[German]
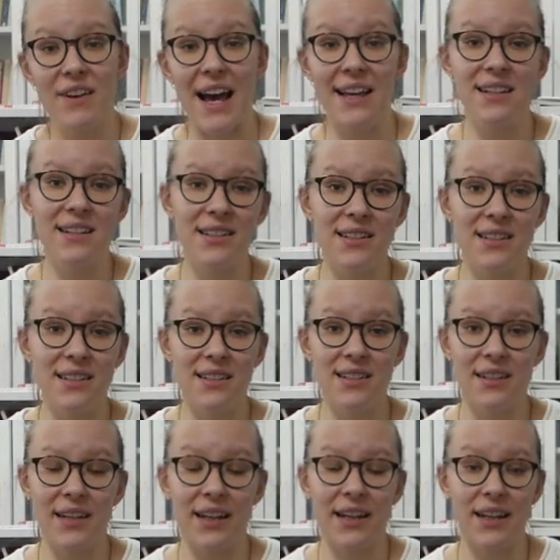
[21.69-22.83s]
weil
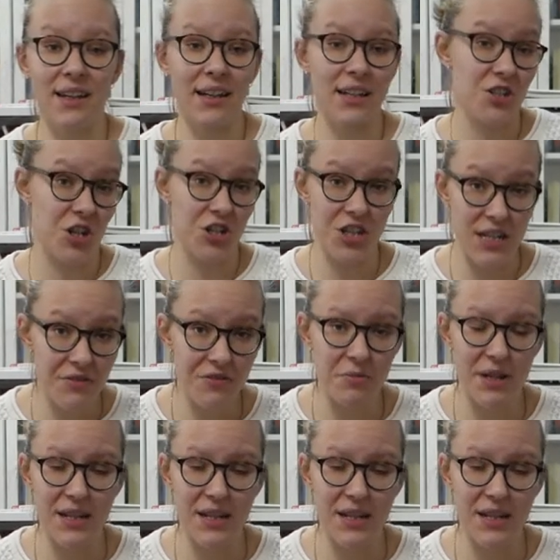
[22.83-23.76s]
ich recherchiere für